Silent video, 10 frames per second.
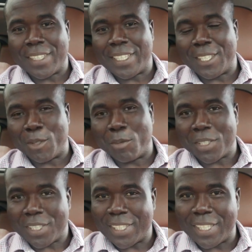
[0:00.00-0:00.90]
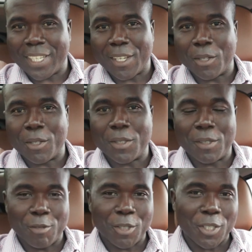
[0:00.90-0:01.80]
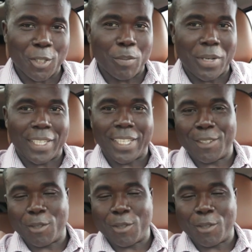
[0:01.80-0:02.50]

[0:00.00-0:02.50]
et je me suis dit qu'il faut que je partage